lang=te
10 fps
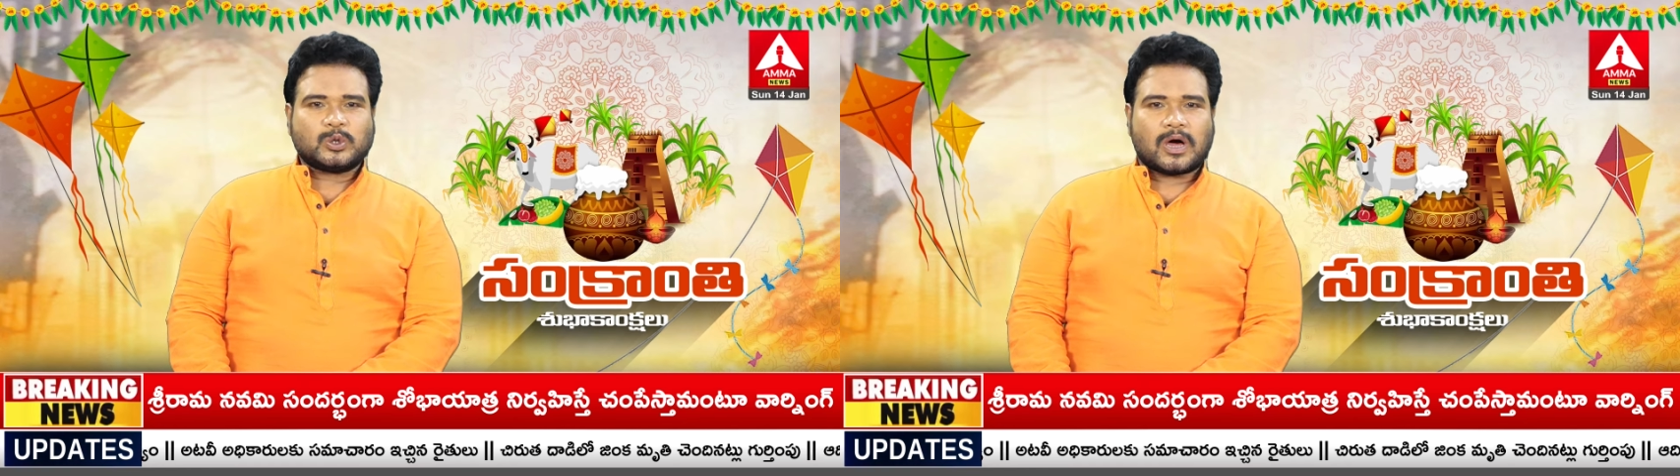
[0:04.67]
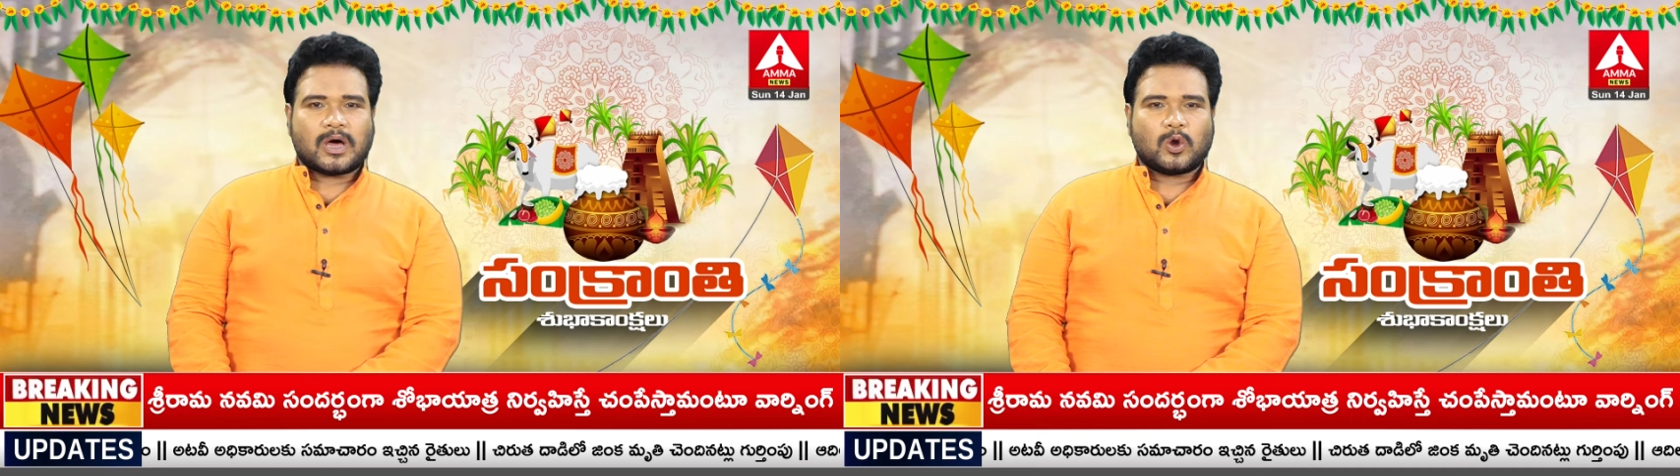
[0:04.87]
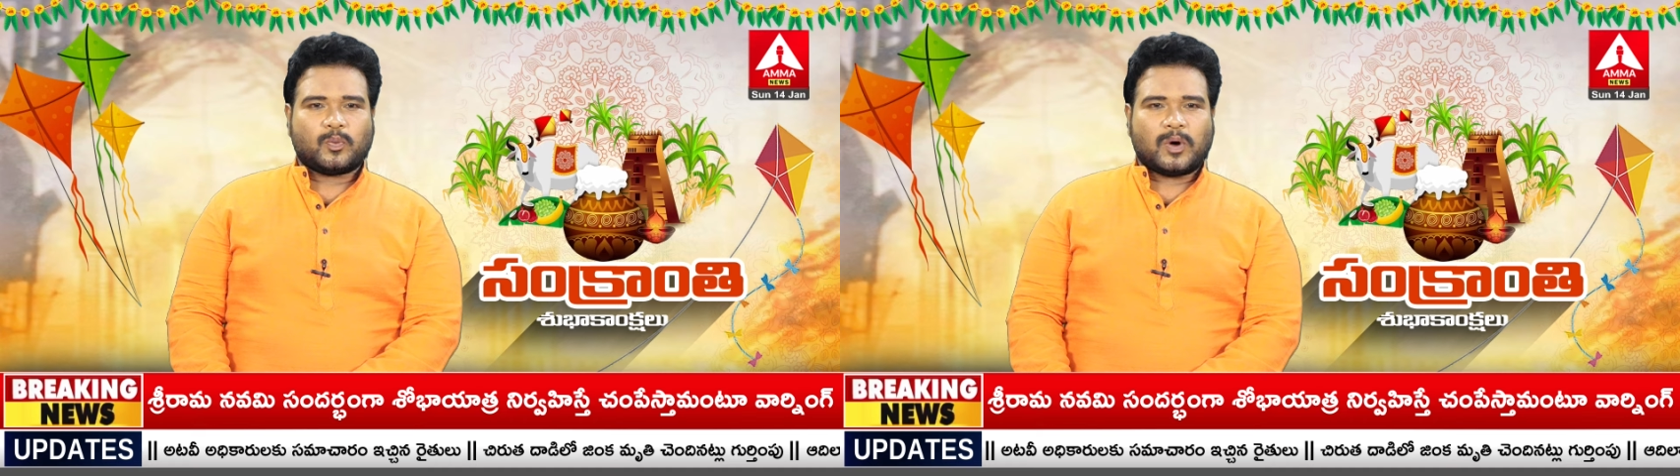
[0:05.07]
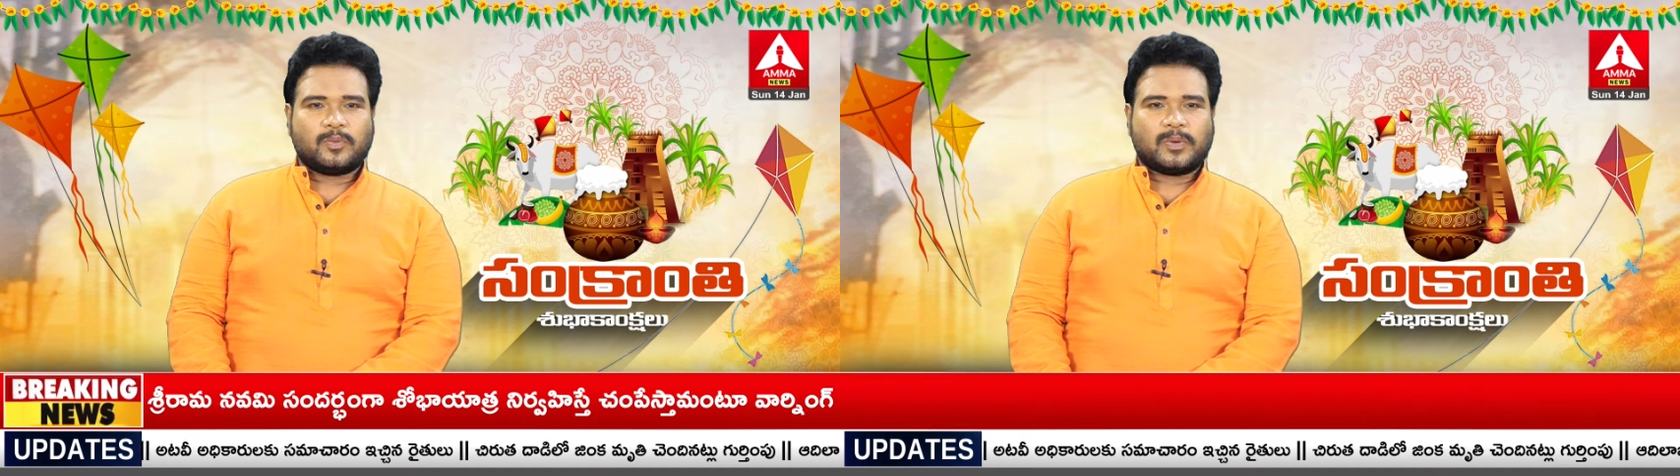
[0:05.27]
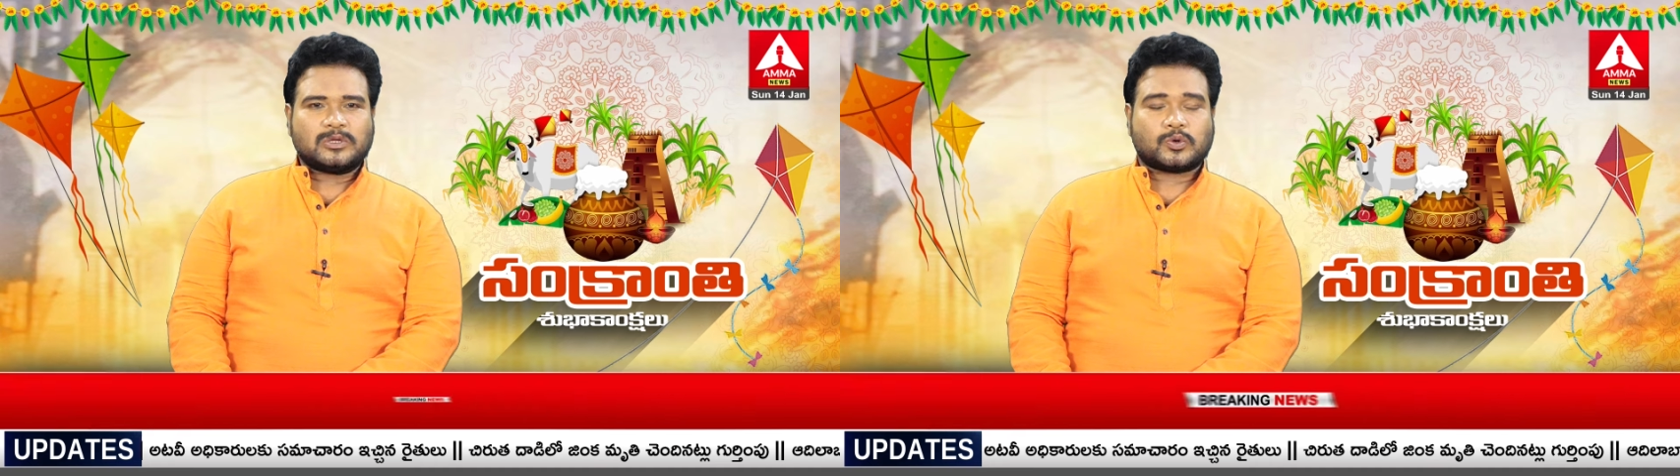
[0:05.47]
కష్ట
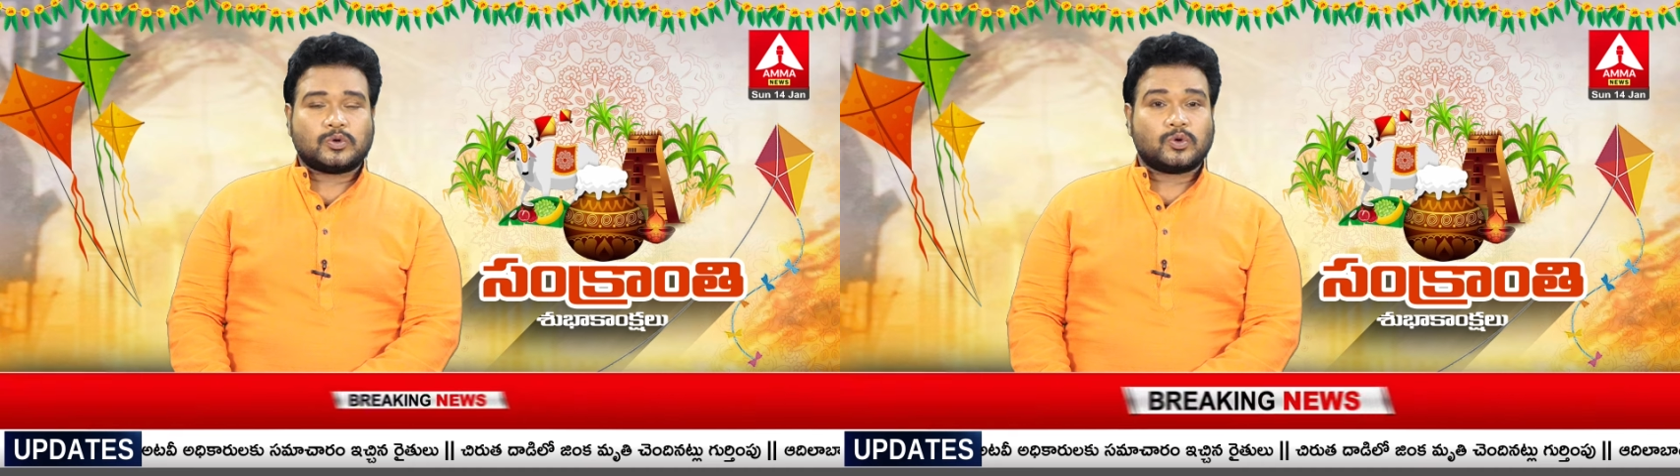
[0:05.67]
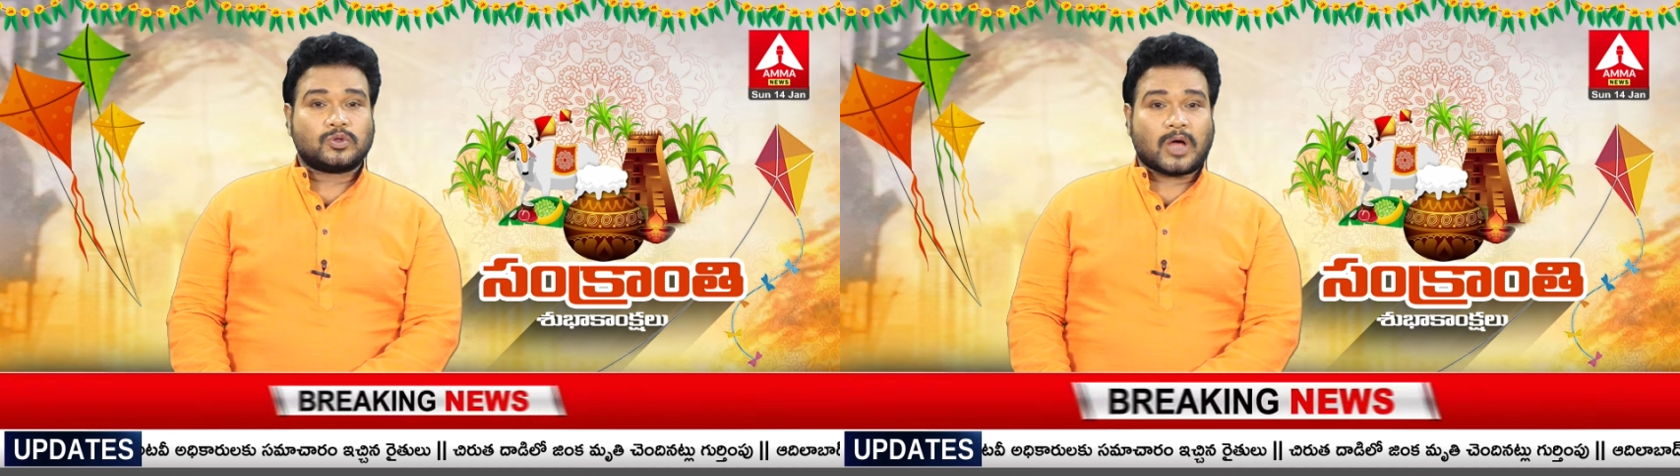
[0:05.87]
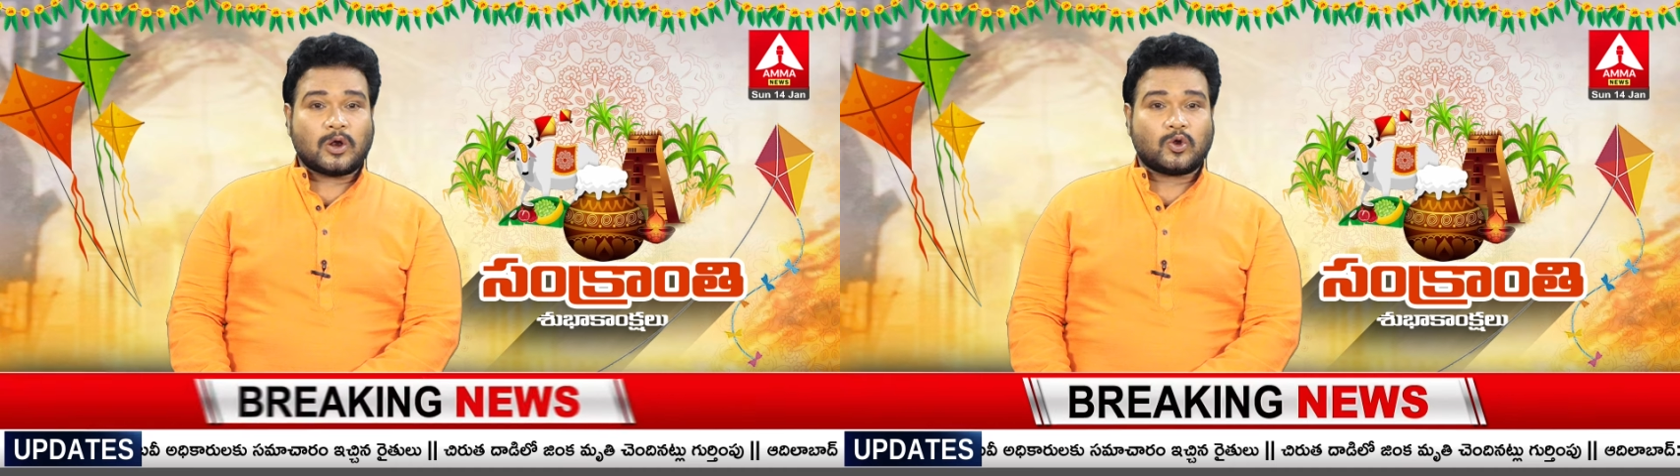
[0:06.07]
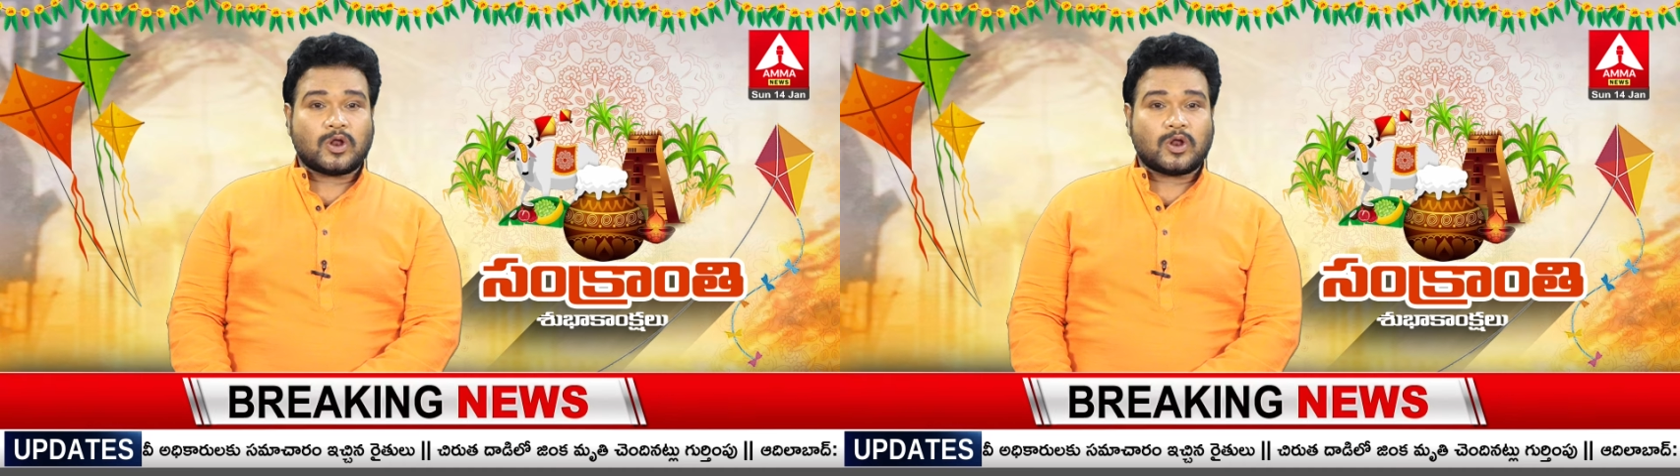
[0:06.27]
సుఖాల్లో పాలు పంచుకుంటూ